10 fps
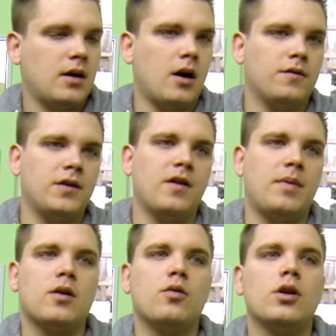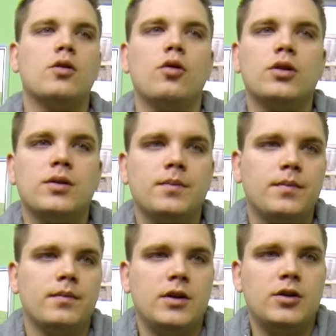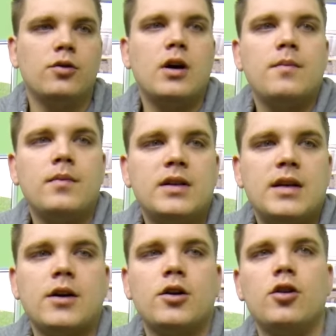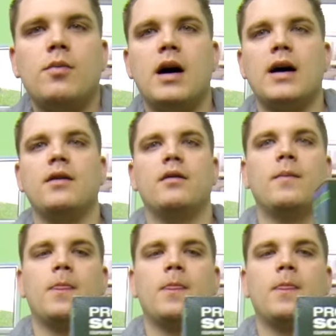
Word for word: auf die Verpackung geguckt die Dünger. Ich zeige euch nochmal ein.